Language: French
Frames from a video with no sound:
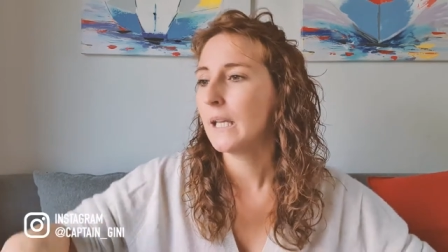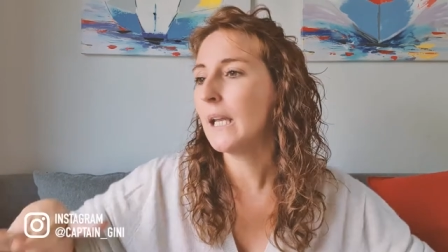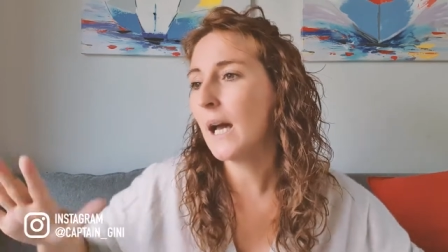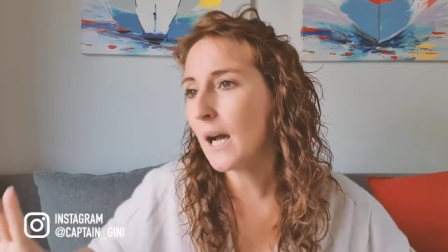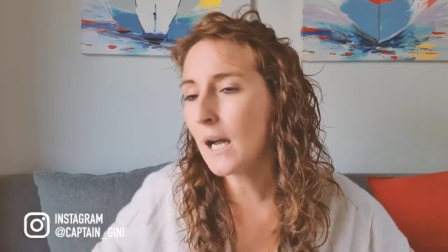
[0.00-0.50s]

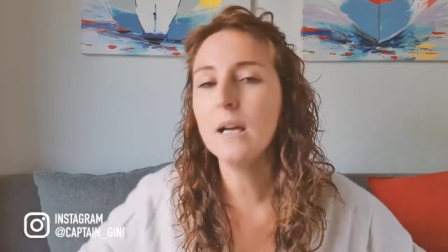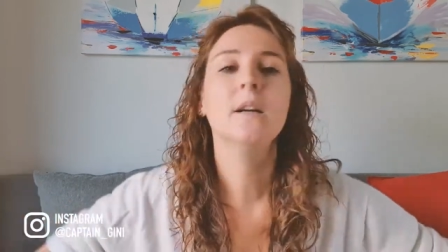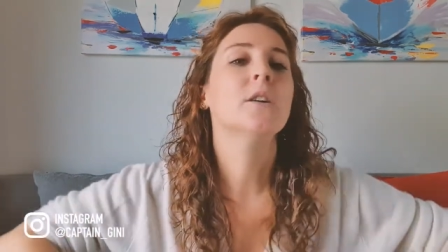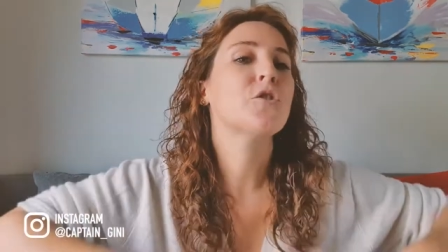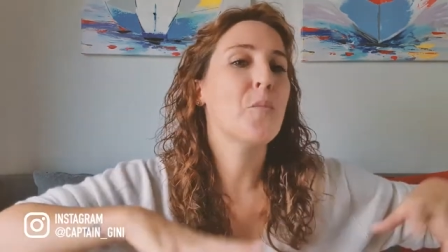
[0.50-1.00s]
Et là,
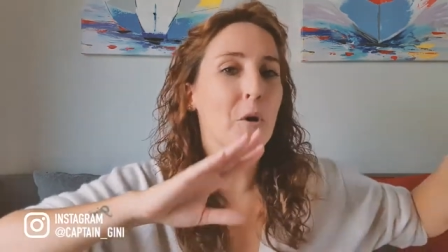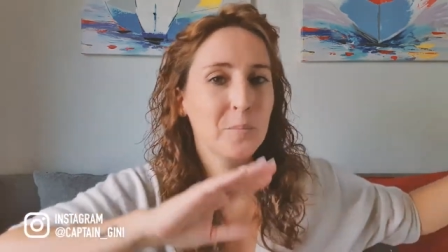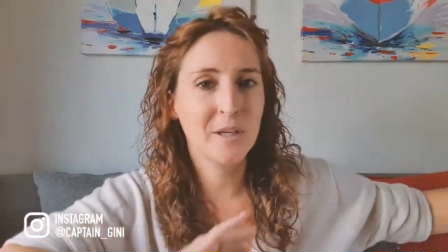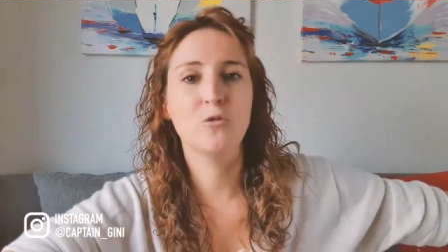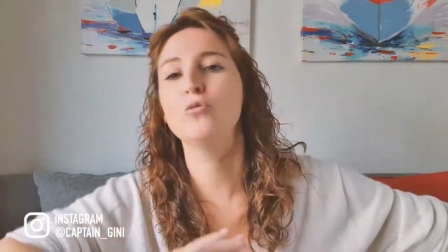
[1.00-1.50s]
je prends
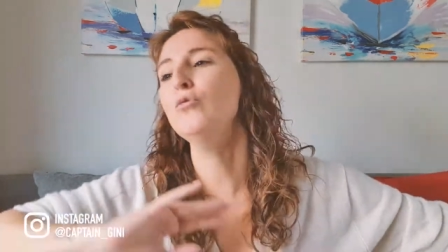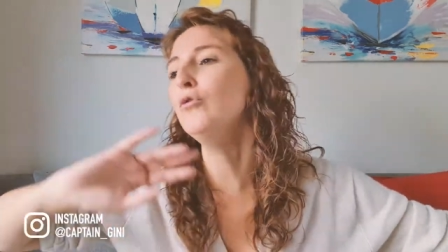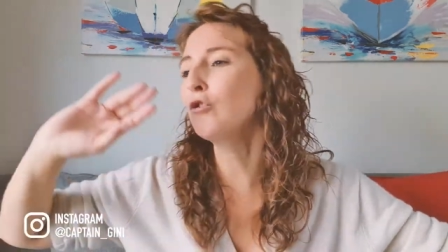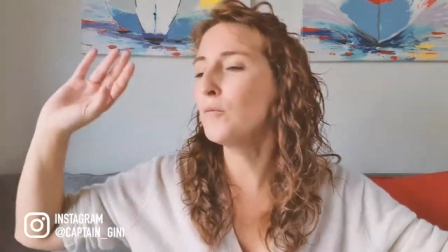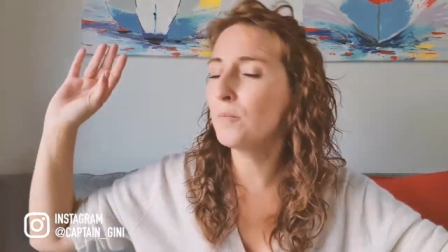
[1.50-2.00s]
ma
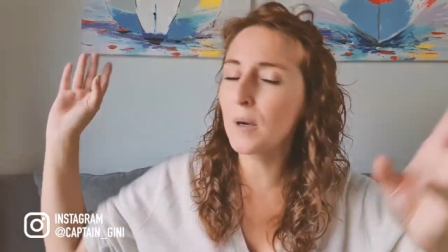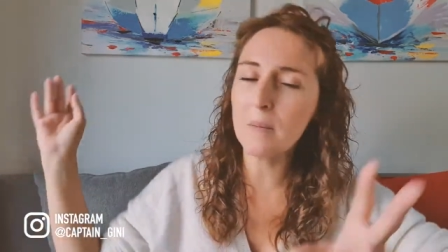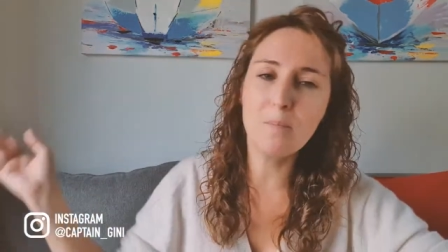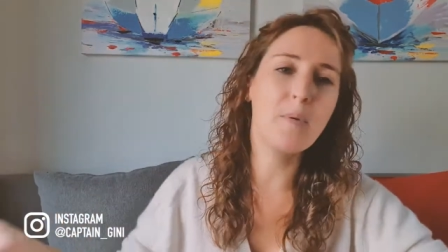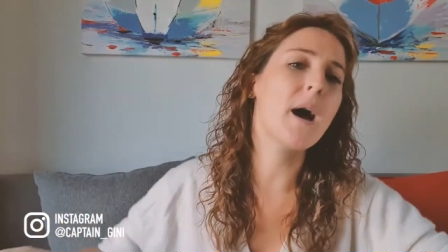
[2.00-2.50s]
douche, je me
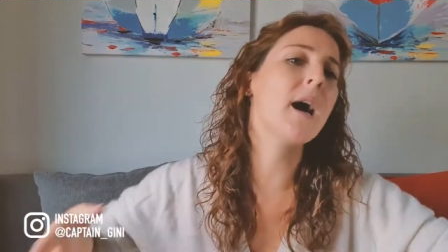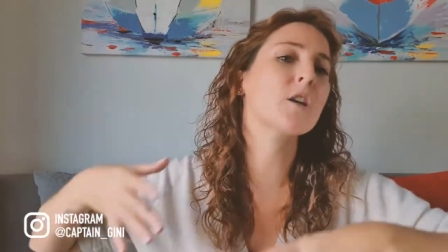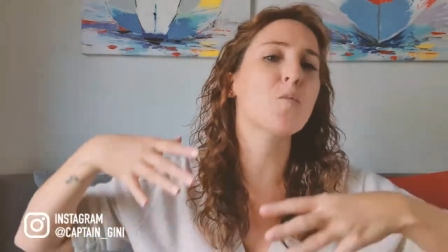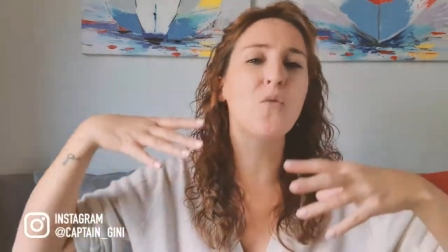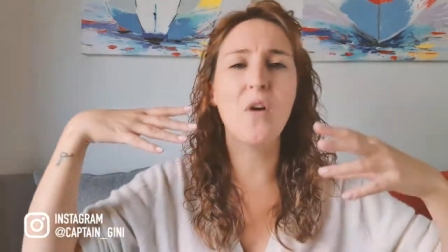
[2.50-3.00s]

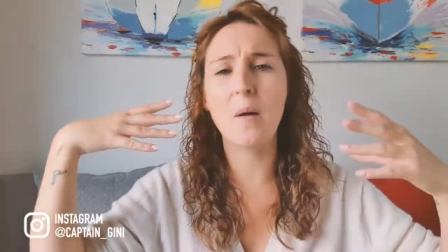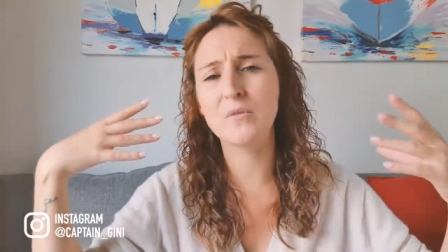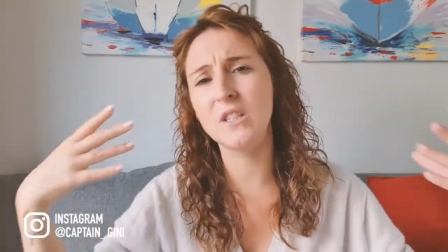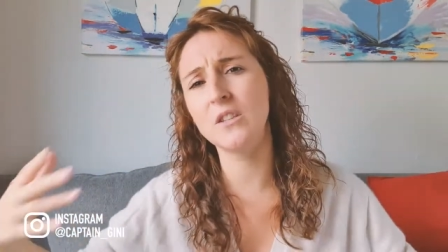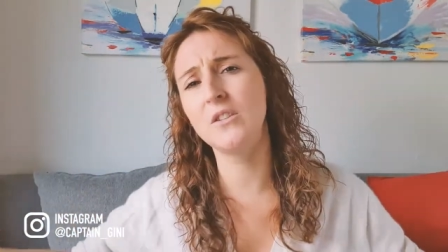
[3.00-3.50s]
prépare, je me fais un
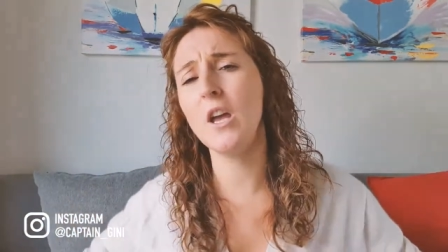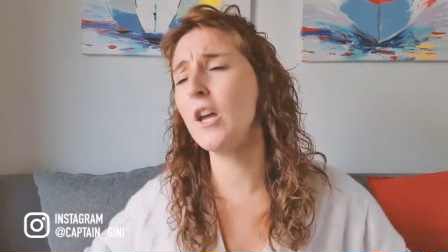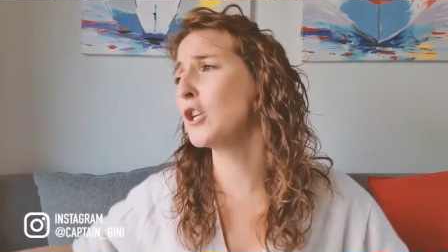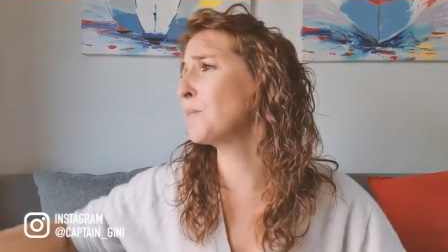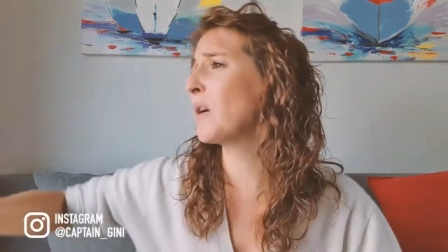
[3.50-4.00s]
petit
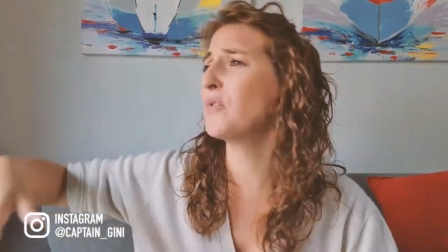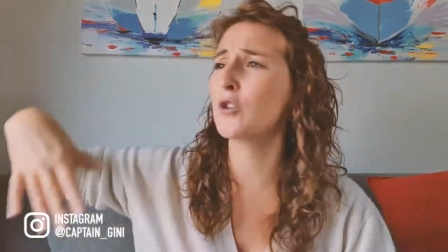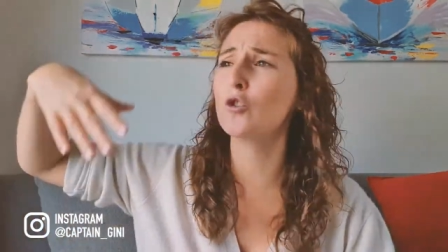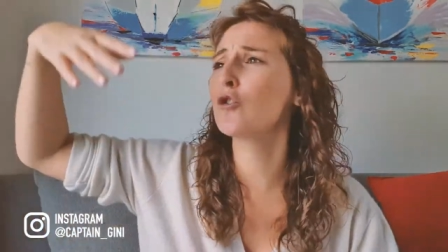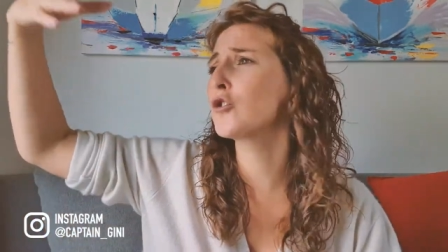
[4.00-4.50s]
déj,
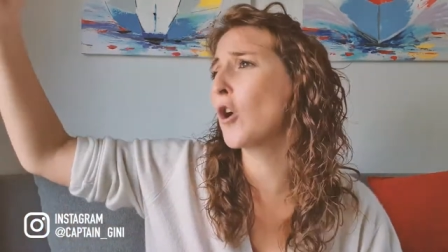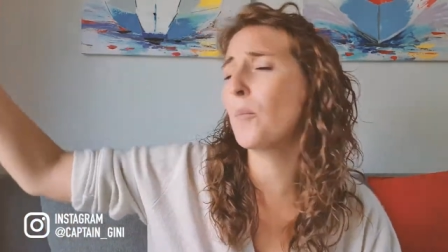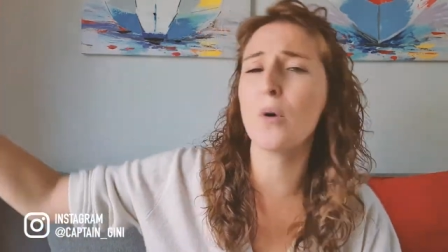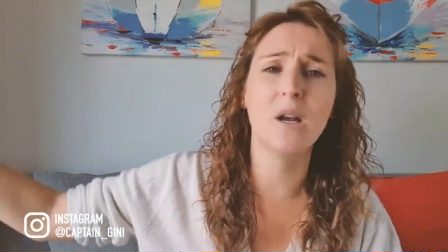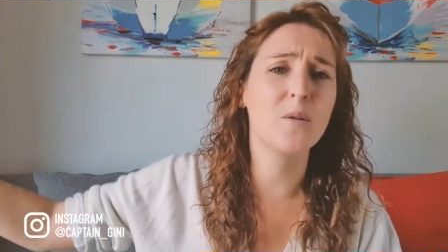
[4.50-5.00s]
parfois je
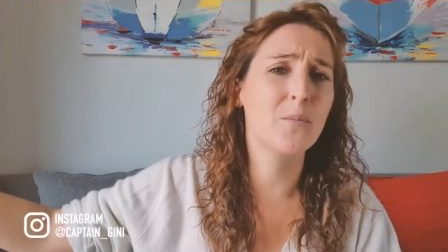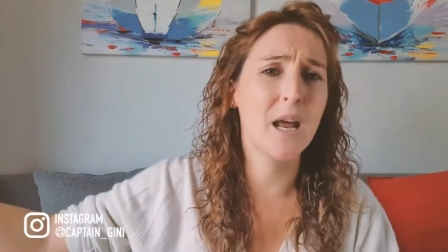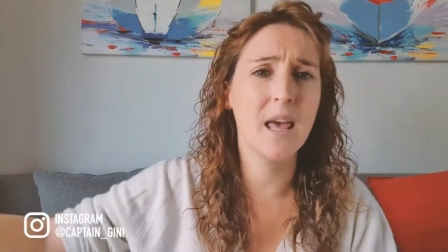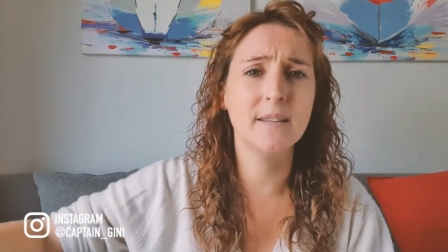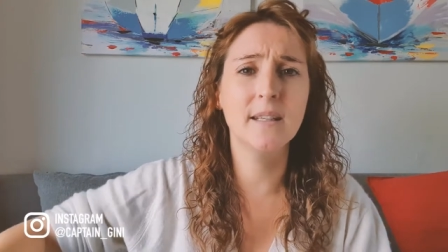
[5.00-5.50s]
ressors pour aller me
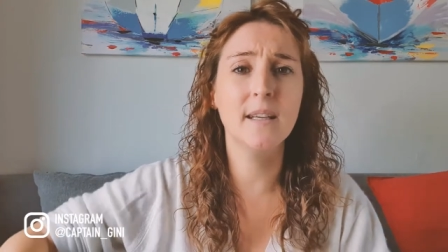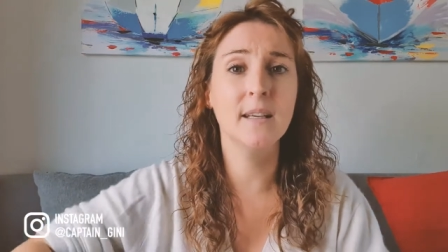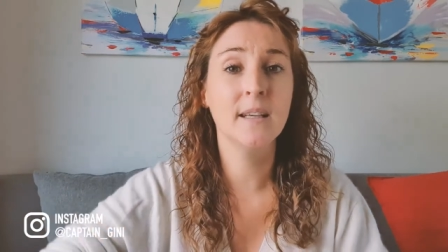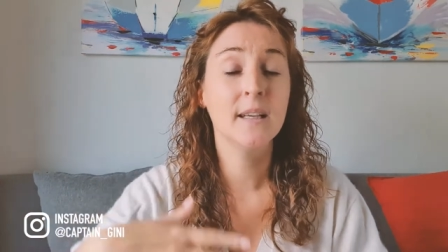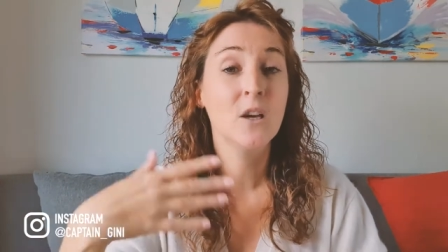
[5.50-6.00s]
balader.